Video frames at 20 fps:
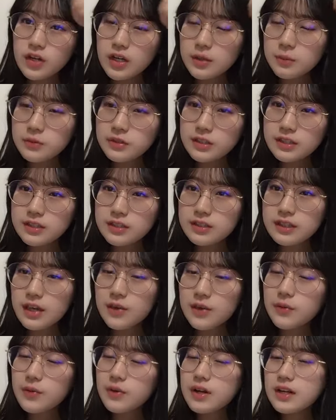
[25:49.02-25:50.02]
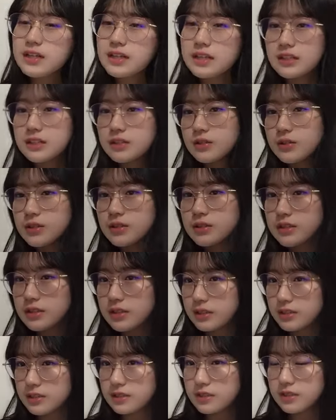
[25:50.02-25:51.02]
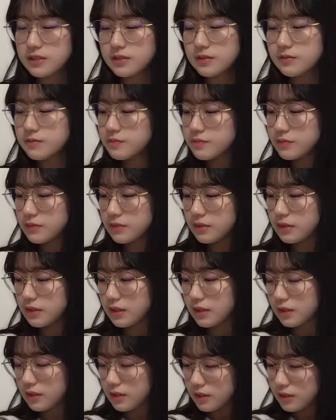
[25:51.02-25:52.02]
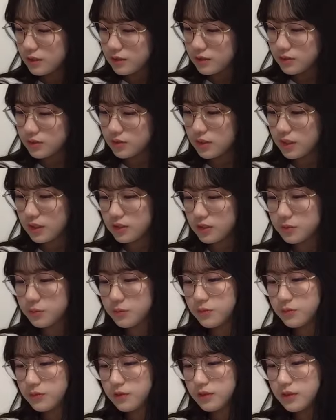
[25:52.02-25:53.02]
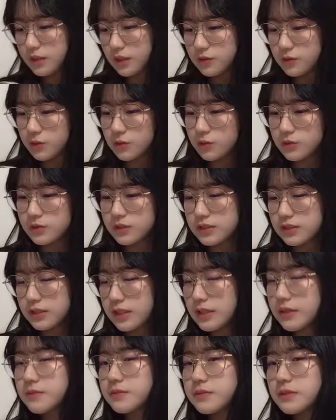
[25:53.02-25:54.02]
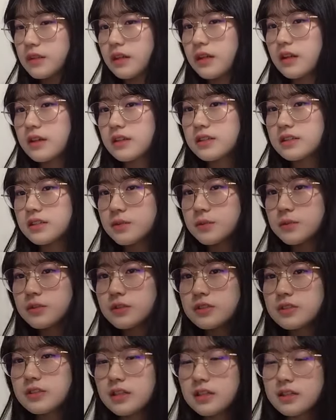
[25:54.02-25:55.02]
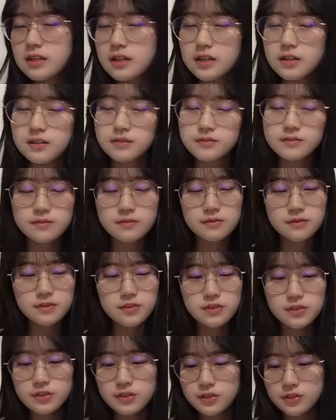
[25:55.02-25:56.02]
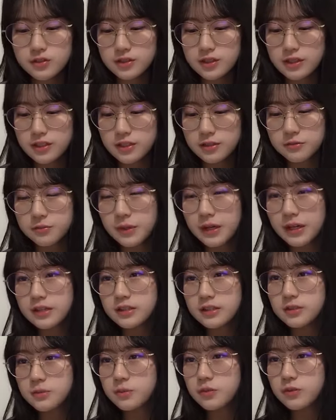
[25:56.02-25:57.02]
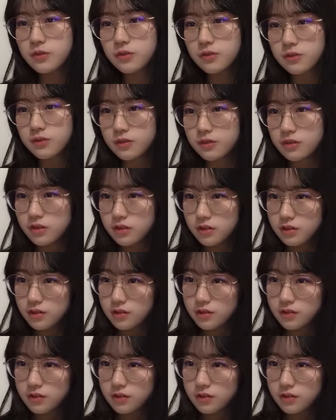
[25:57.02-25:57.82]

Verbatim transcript: そうでも警もで警報会できてよかったですね不覚もあのして下野さんが卒業される前にも